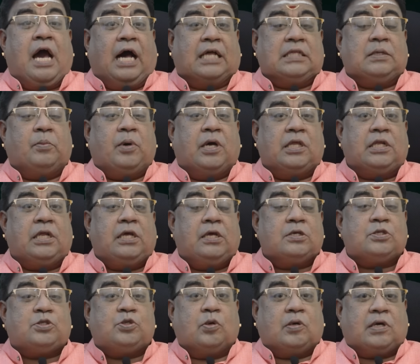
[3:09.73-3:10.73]
அது மாதிரி
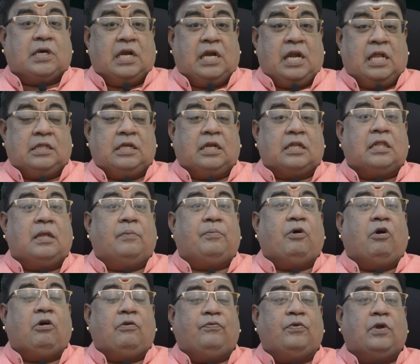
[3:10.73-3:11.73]
சுக்கரன் அந்த இடத்துல
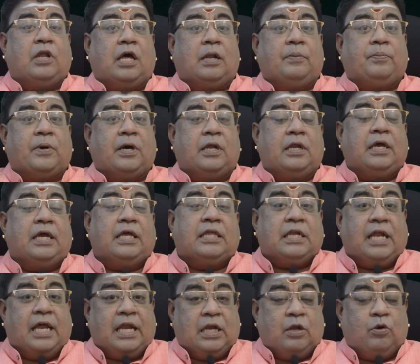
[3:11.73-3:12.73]
பவர்ஃபுல்லாக இருப்பார்
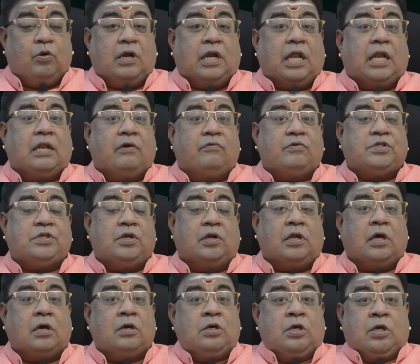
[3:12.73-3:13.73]
இதில் என்ன ஒரு நல்ல
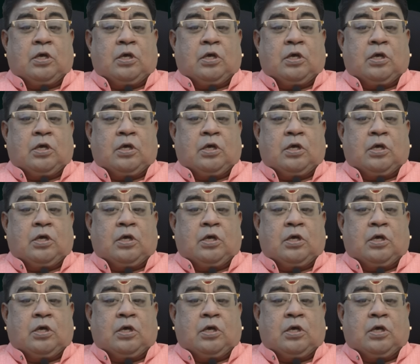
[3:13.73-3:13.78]
விஷயம்னா